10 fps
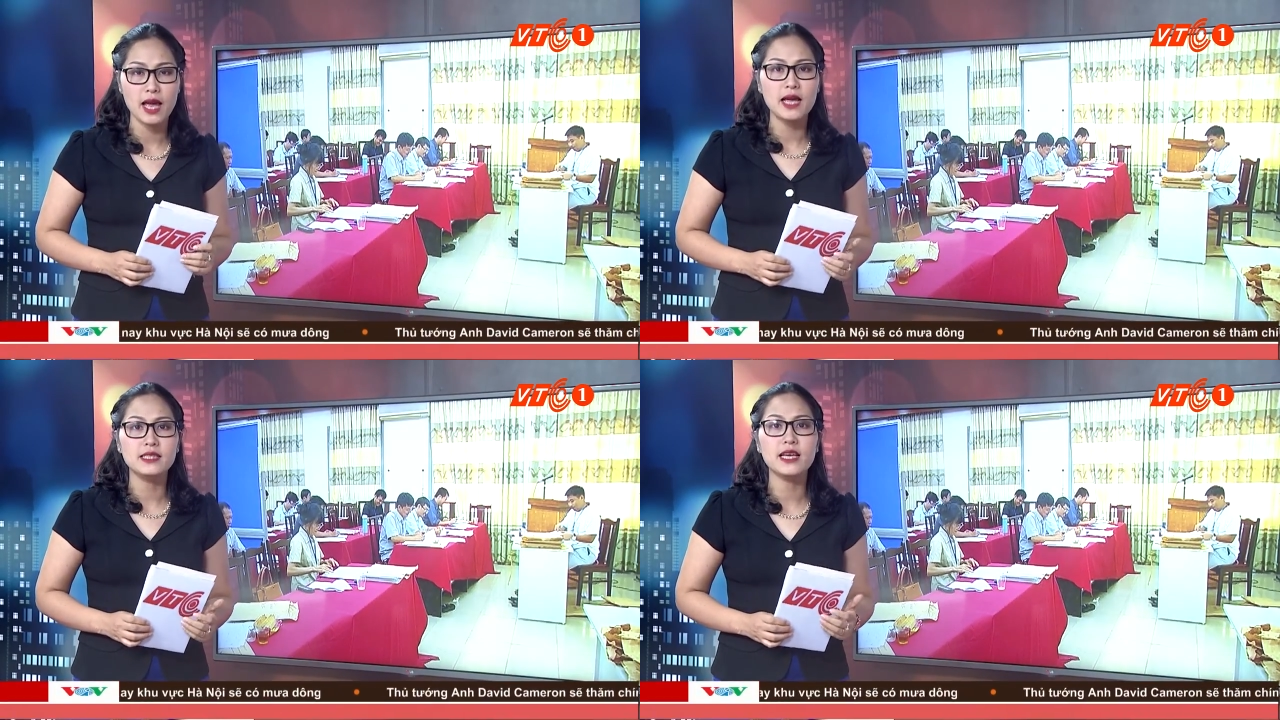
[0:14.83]

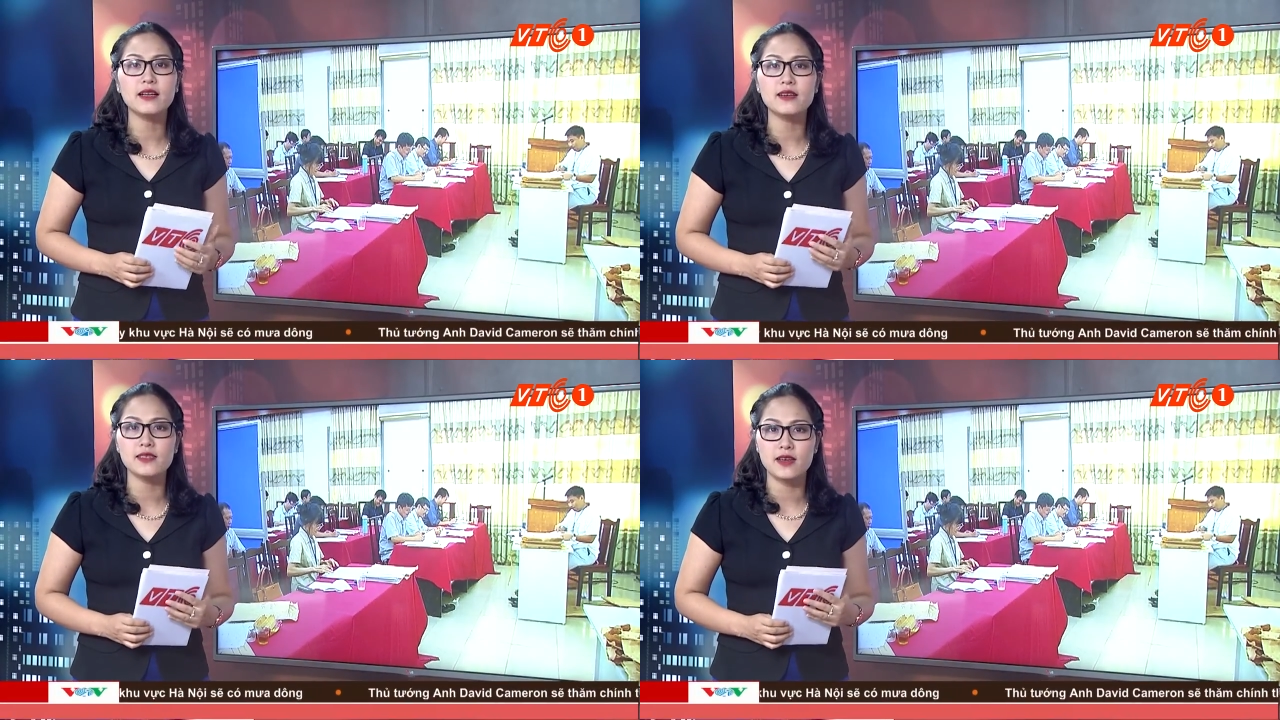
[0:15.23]
Trên
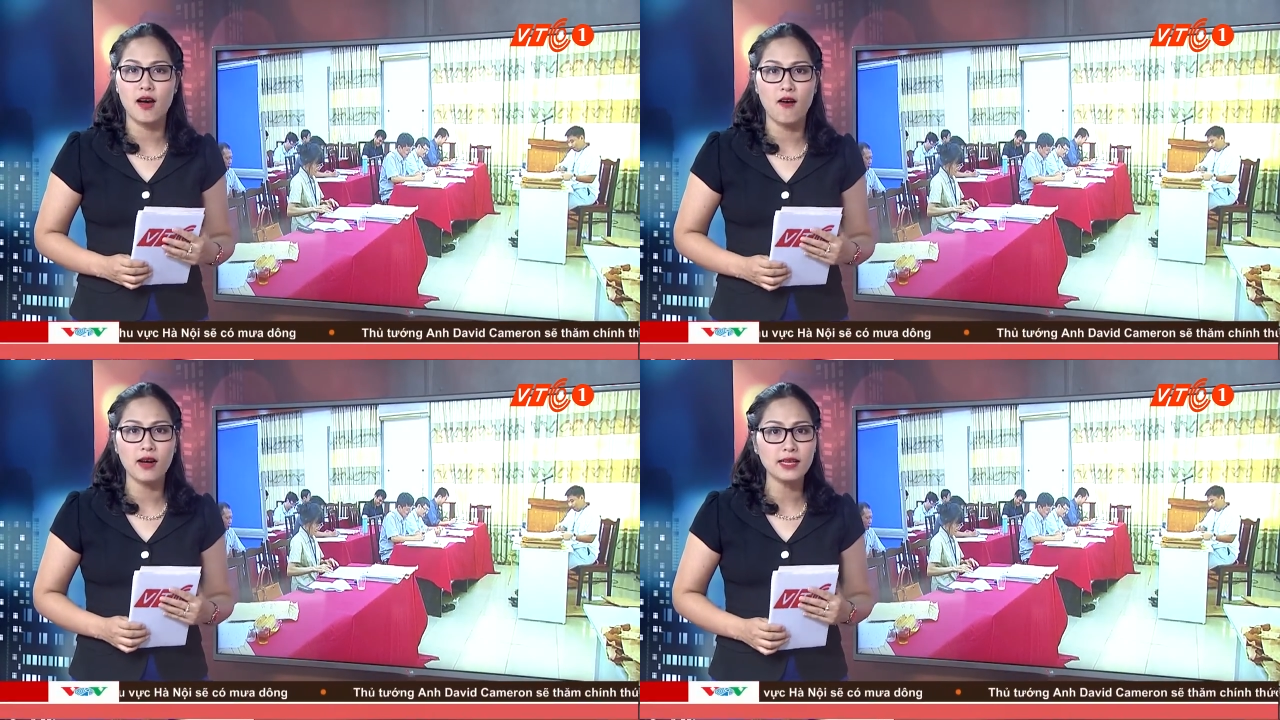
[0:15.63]
cơ sở
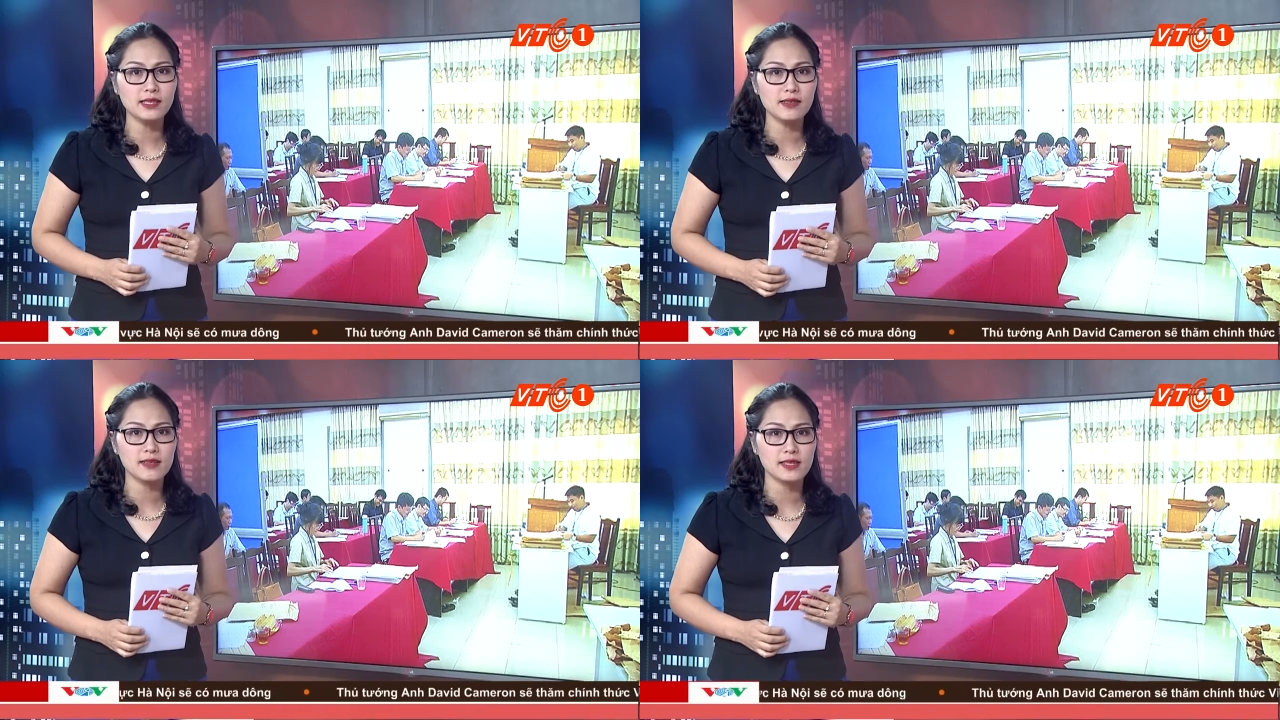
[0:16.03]
đó, các
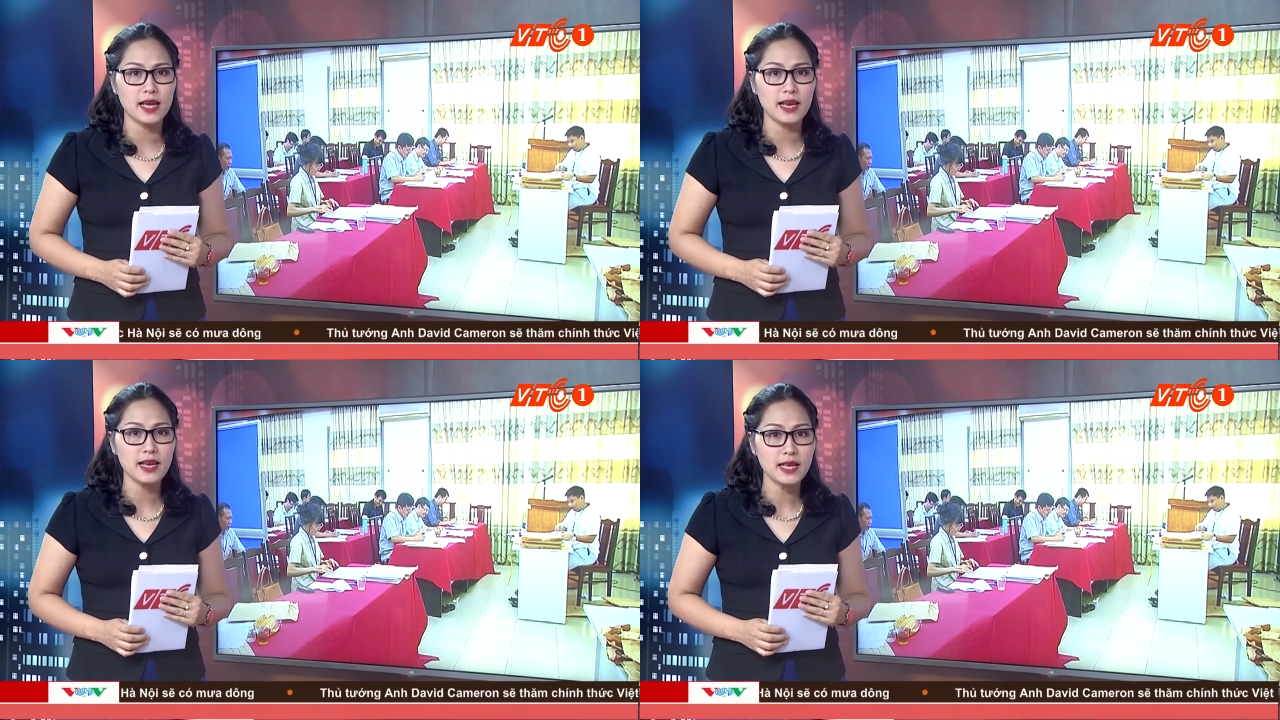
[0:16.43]
trường sẽ
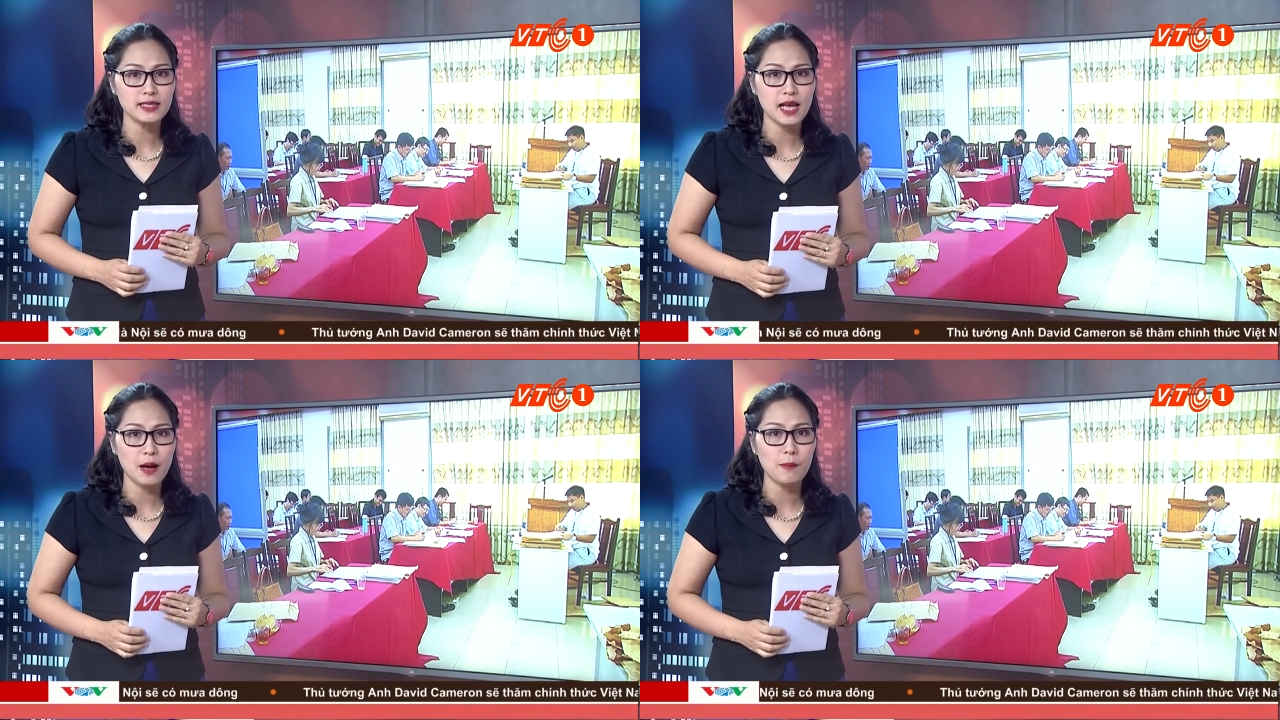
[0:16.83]
định
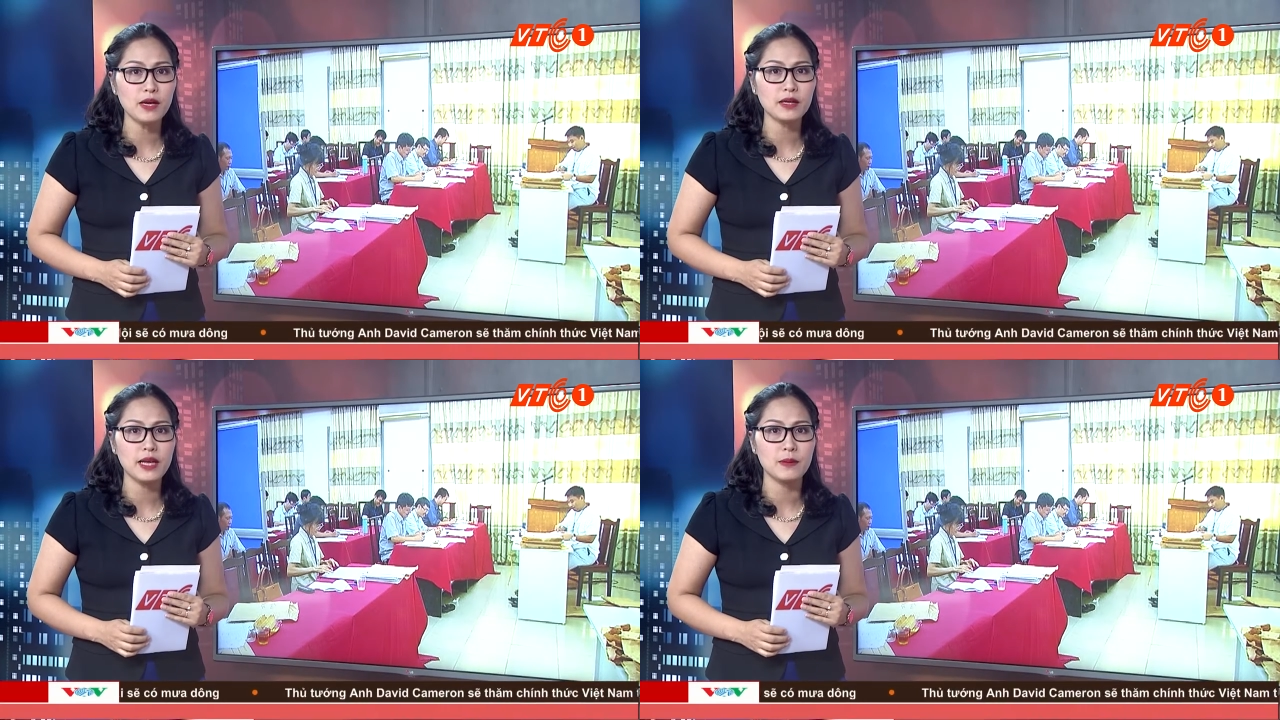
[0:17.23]
ra
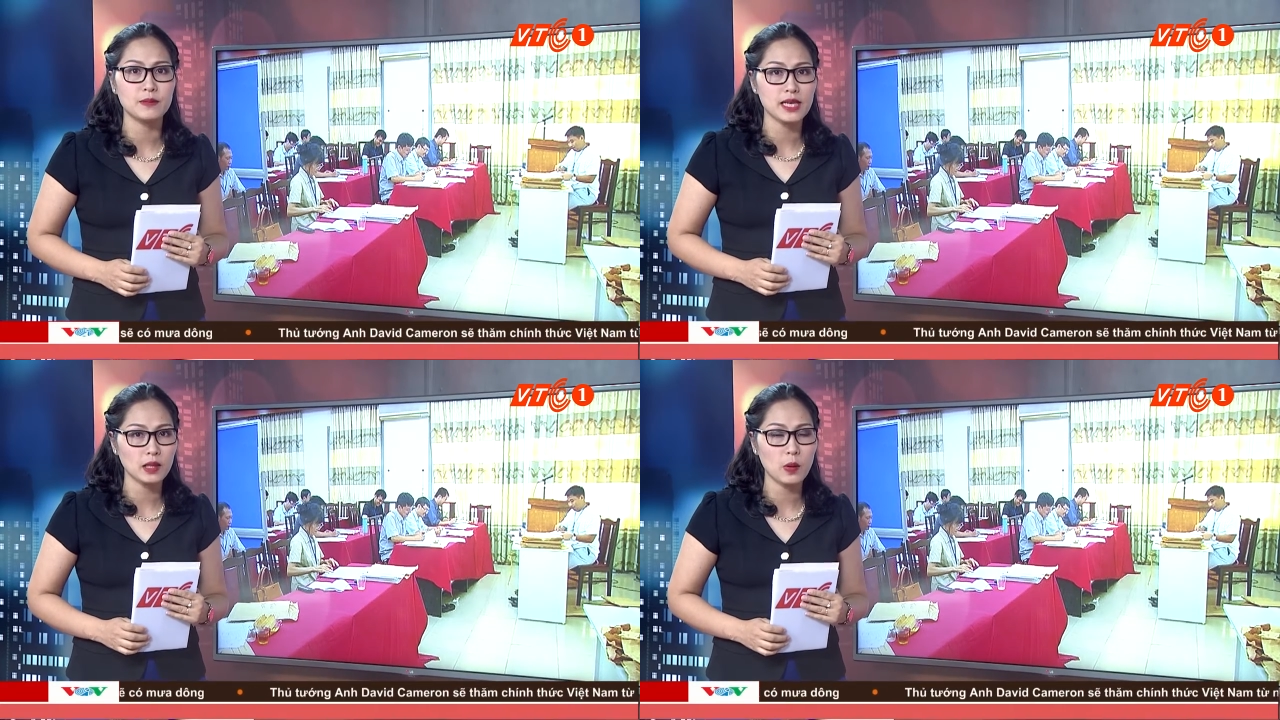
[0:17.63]
mức điểm
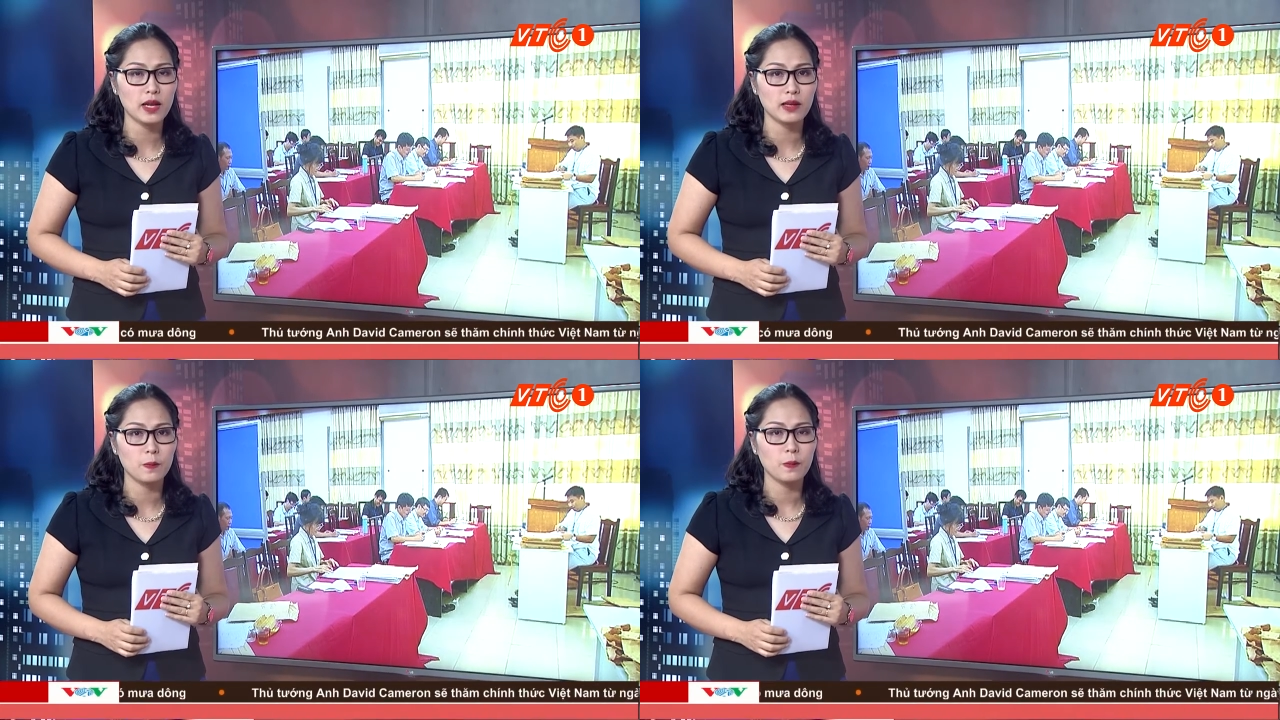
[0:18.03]
xét tuyển.
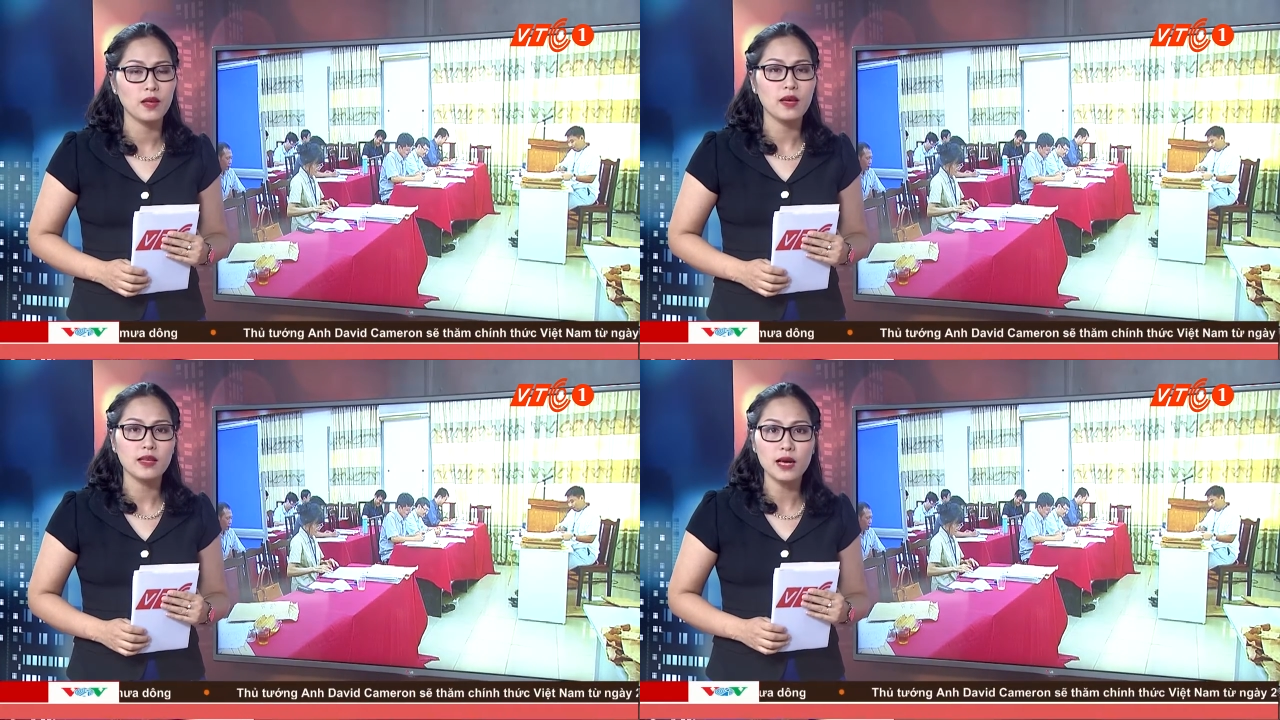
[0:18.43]

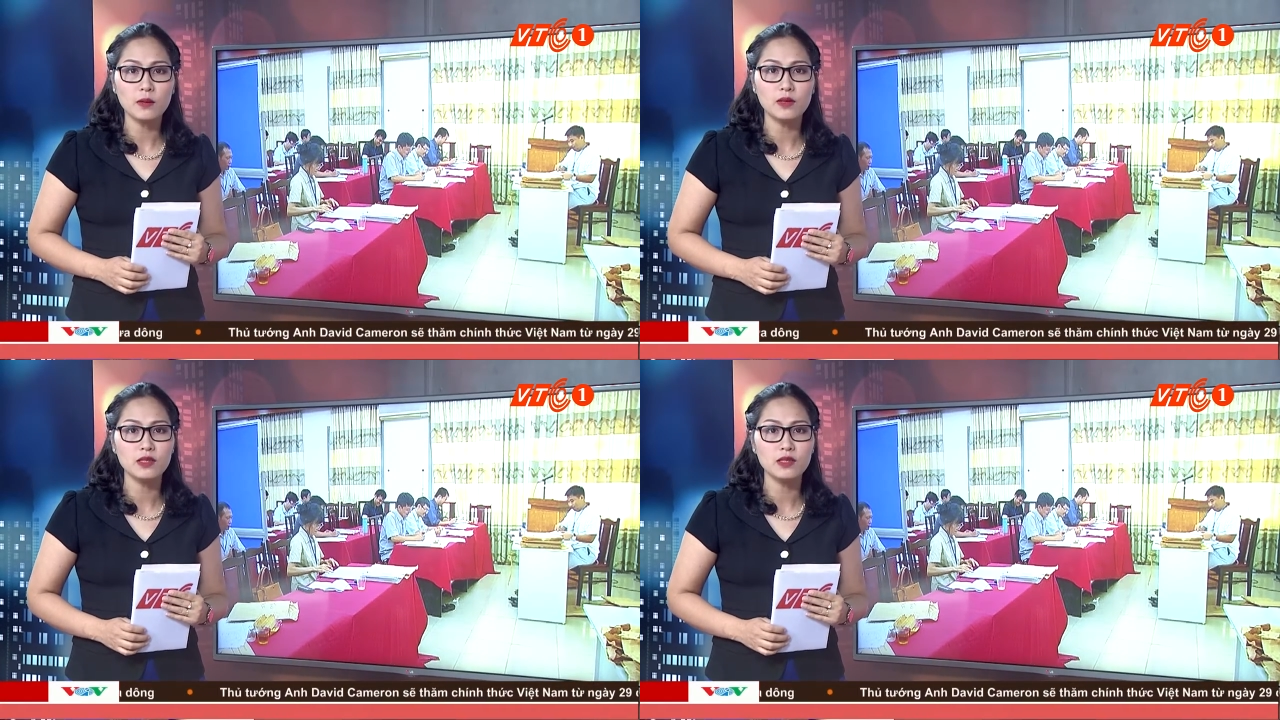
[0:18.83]
Theo Thứ